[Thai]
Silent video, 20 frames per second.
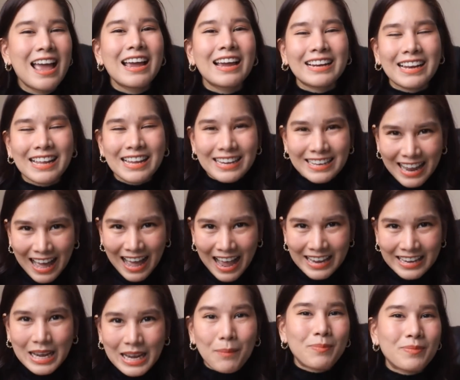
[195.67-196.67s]
คล้าย
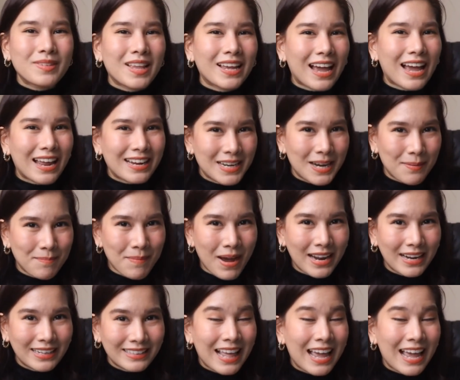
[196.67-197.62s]
ๆ กับสกัดน้ำมัน